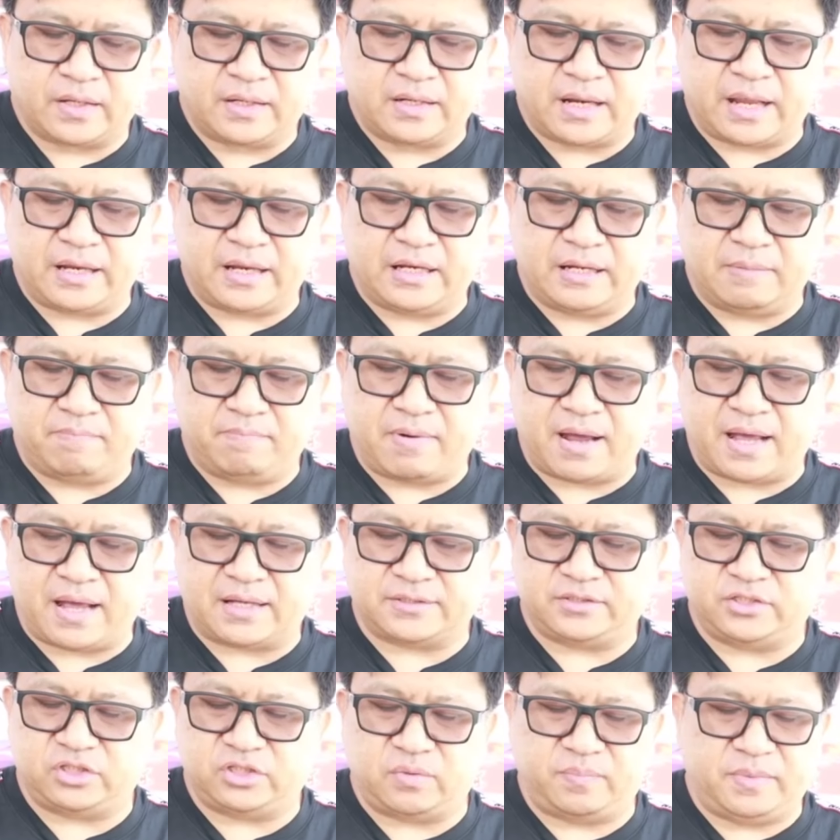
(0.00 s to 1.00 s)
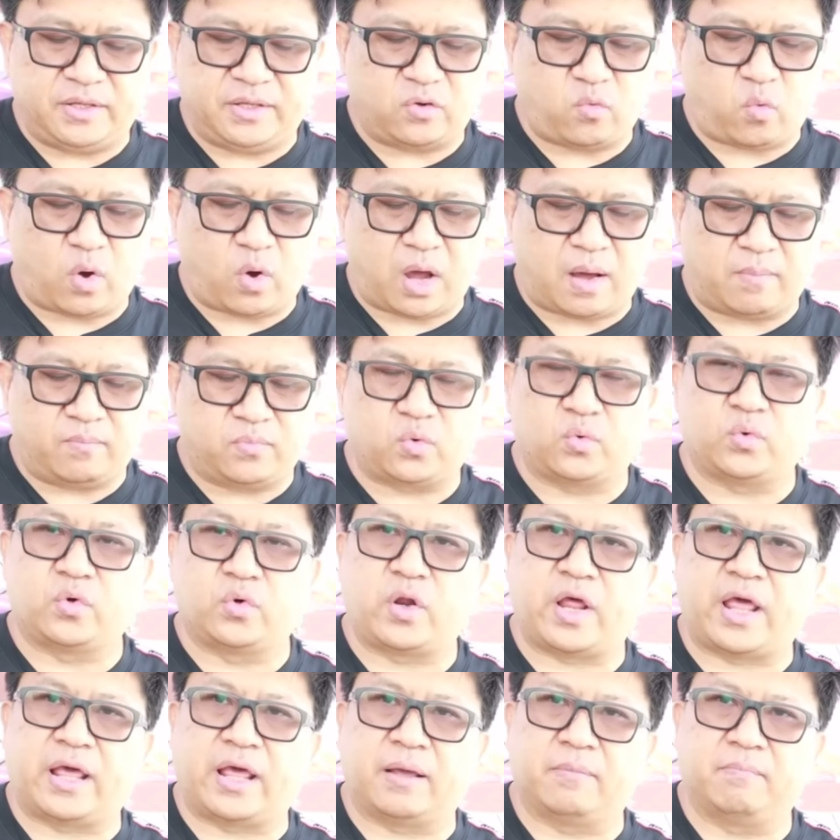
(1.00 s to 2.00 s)
ในเดอะบัสที่จะมีความรุน
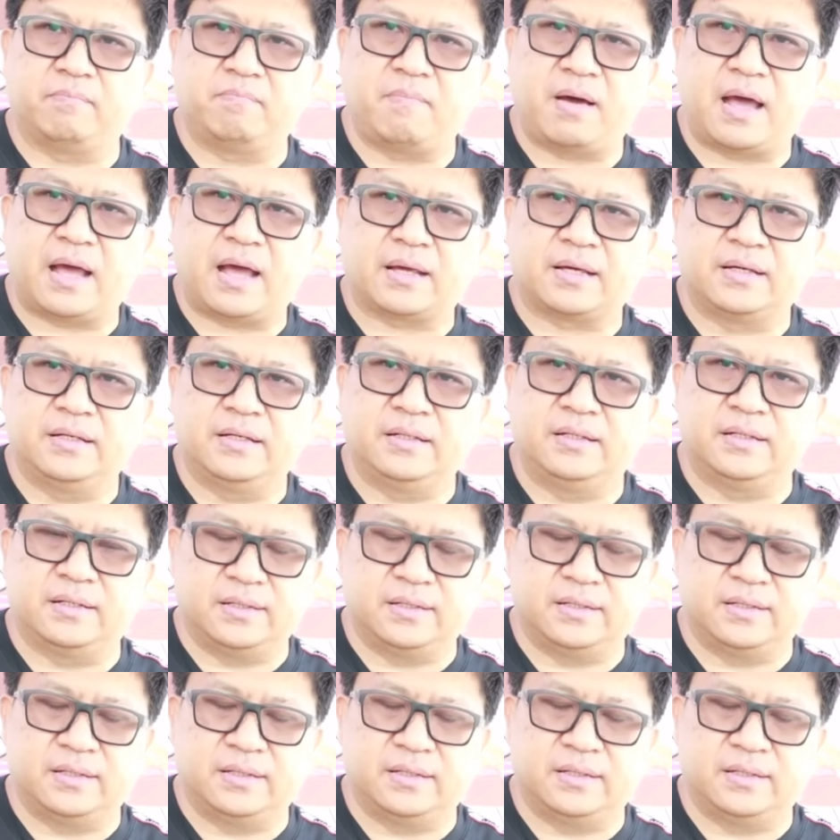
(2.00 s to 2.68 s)
แรงมากขึ้น